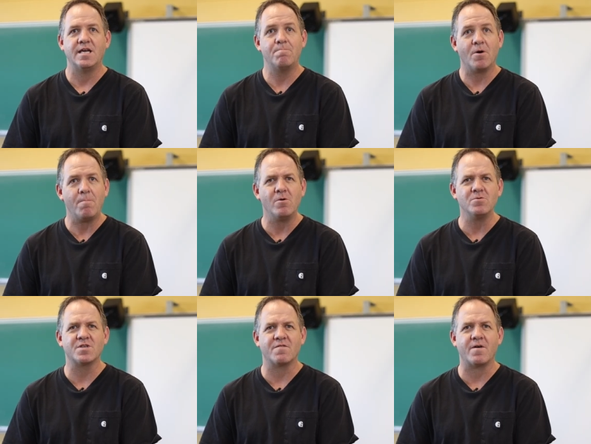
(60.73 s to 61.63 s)
Ils
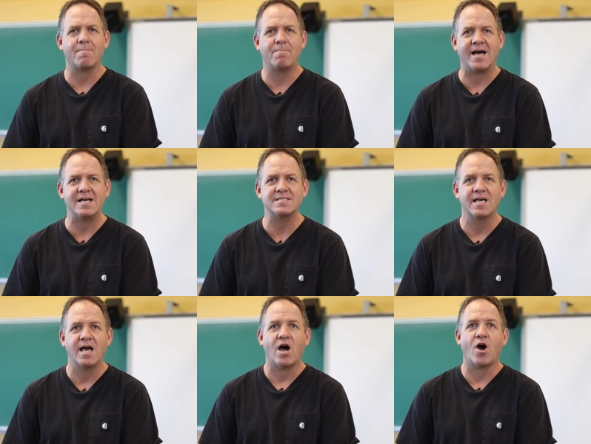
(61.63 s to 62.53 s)
proposent de faire place
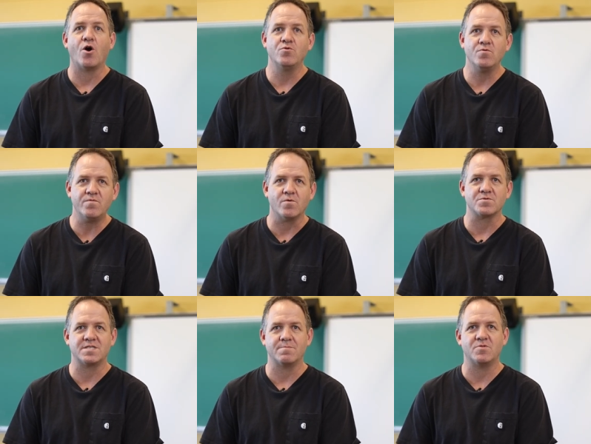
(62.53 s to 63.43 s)
à un nouveau
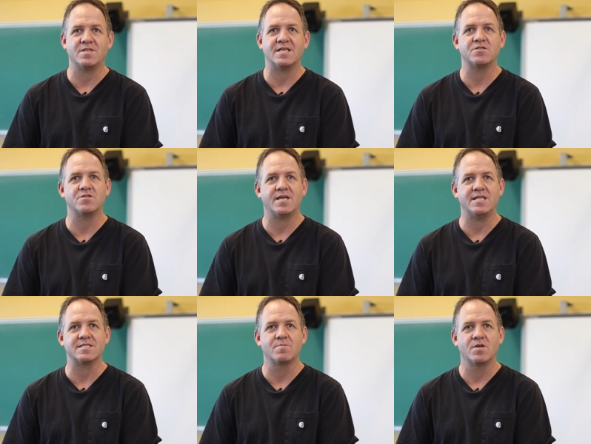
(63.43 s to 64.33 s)
type de
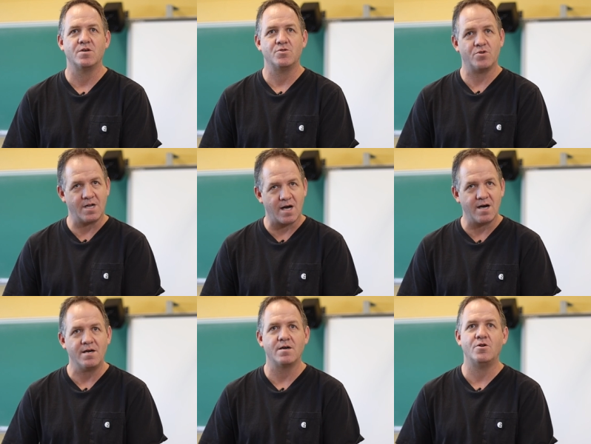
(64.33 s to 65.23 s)
nationalisme. De
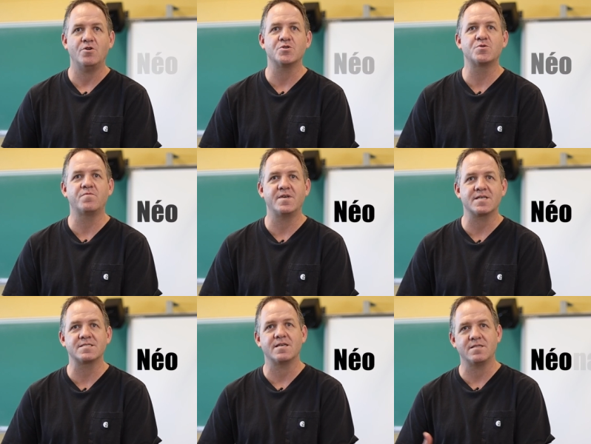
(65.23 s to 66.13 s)
là, le
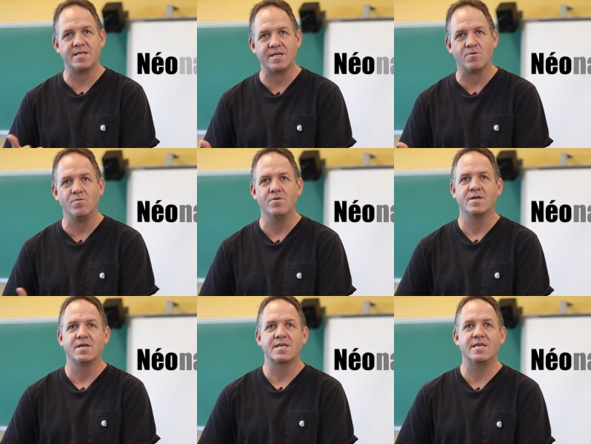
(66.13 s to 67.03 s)
suffixe néo
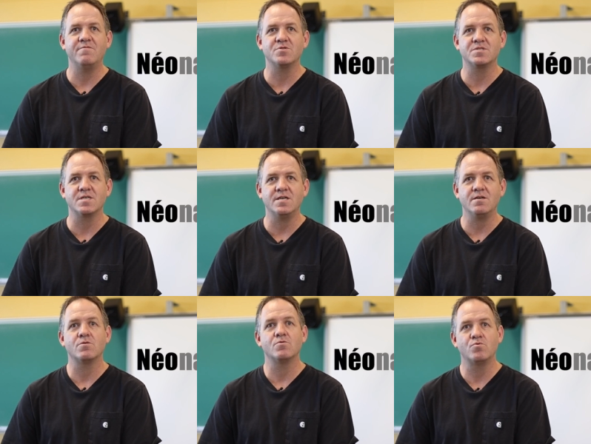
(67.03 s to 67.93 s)
qui veut dire
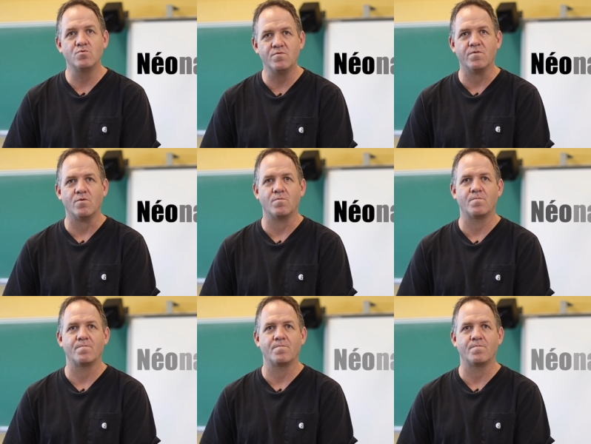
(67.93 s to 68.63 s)
nouveau.